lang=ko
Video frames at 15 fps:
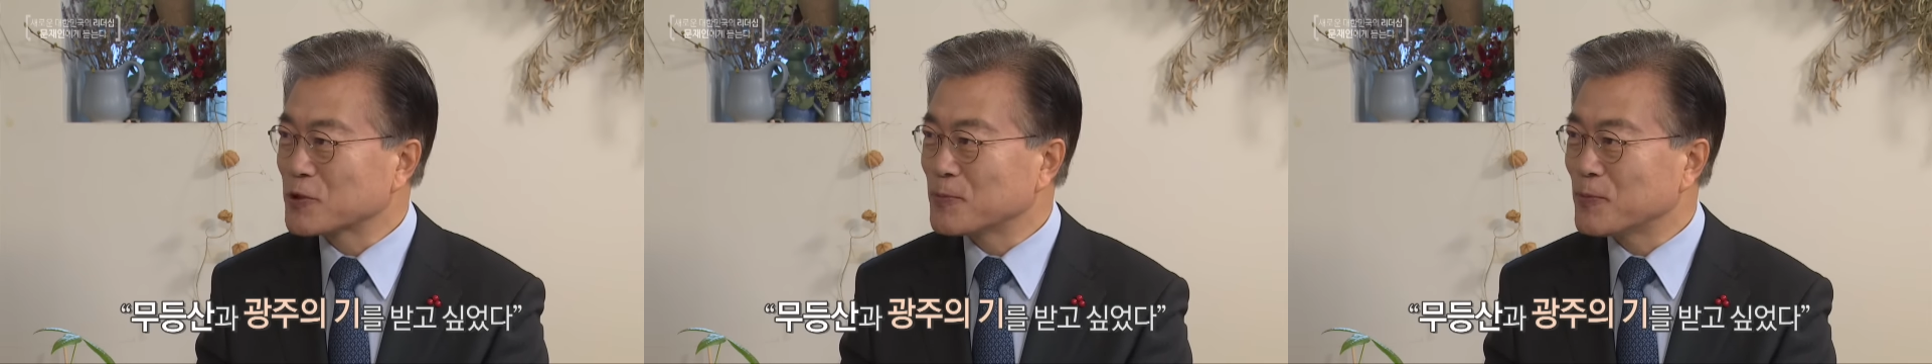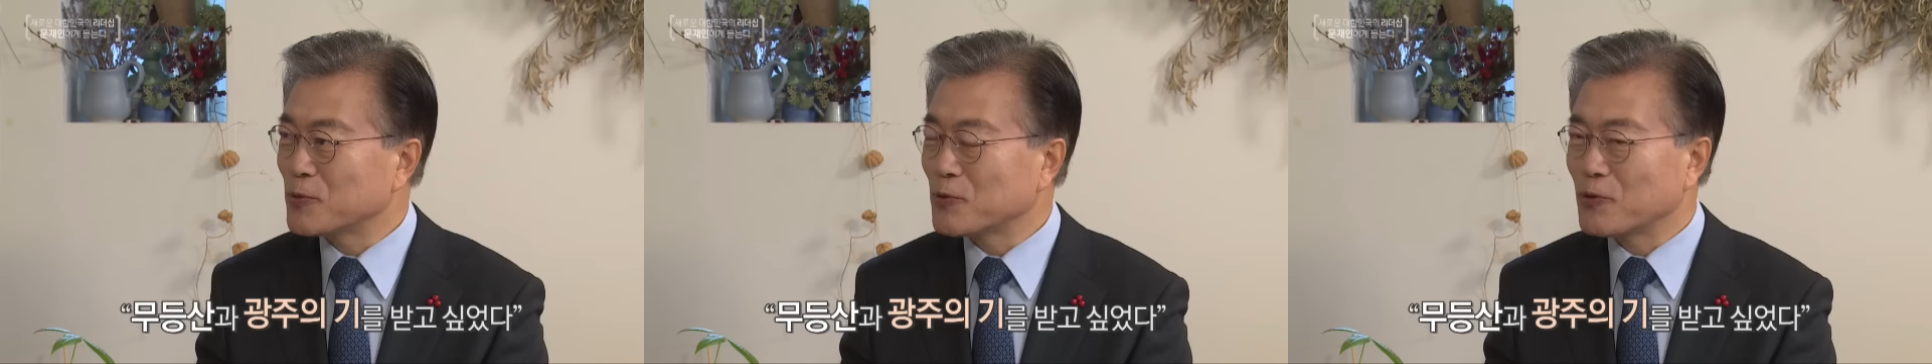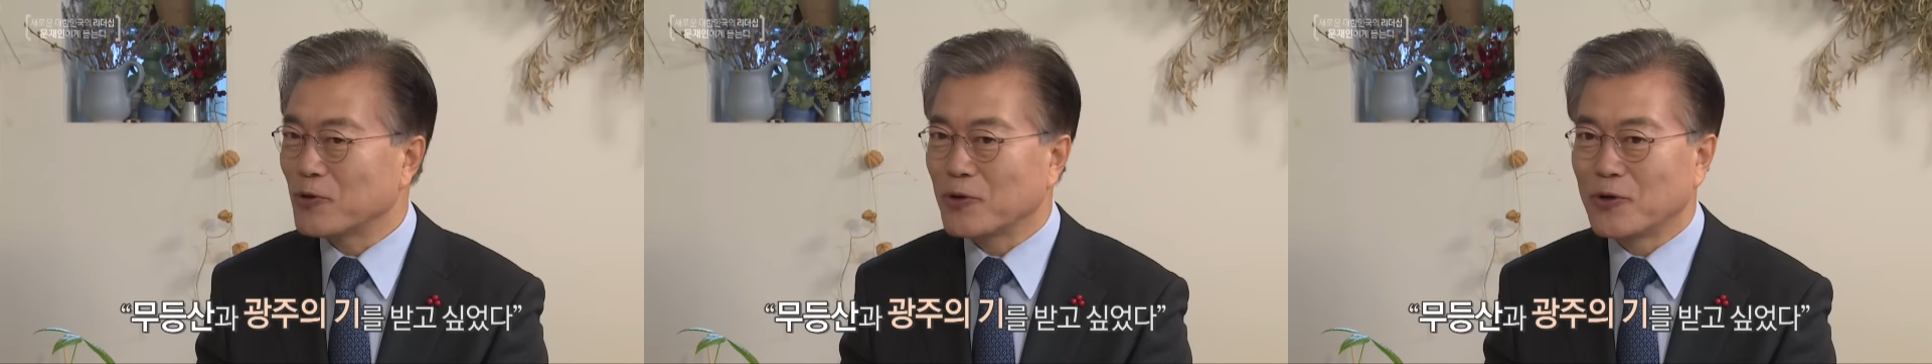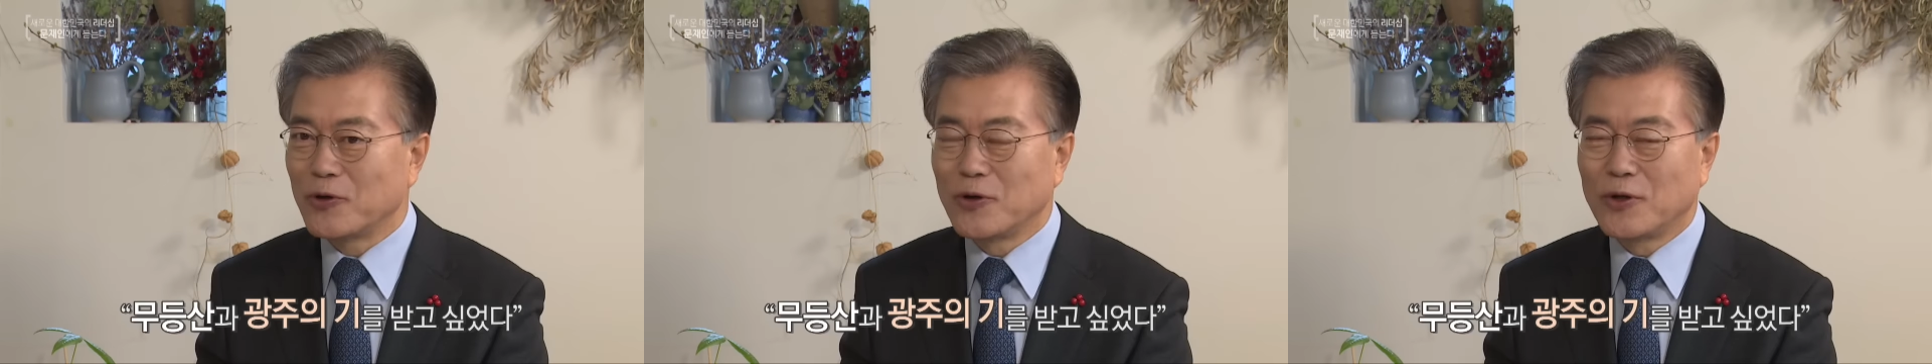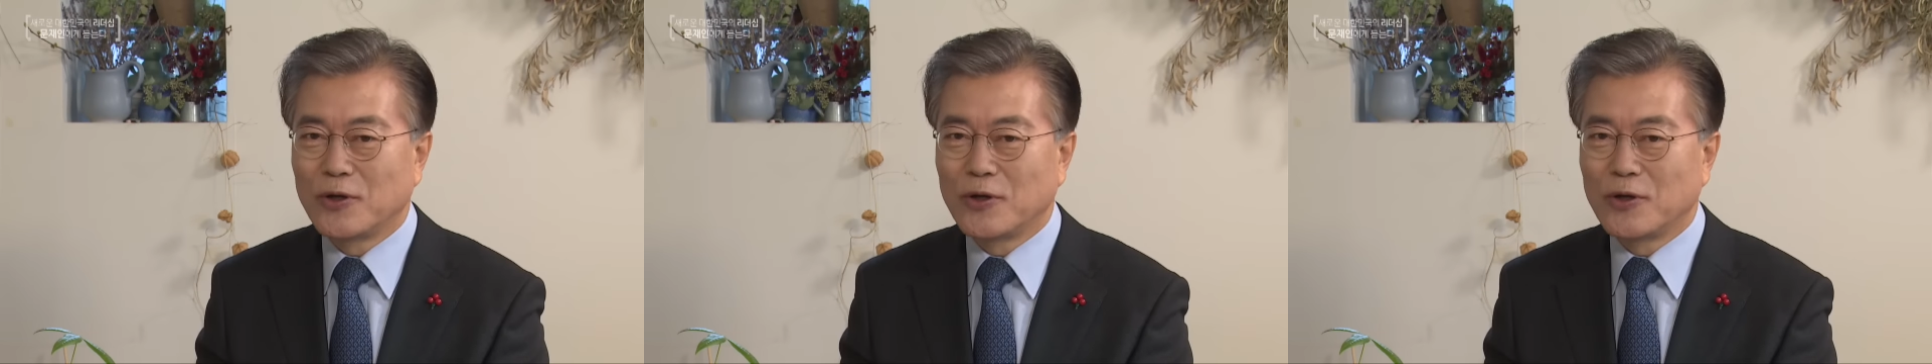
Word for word: 싶었고,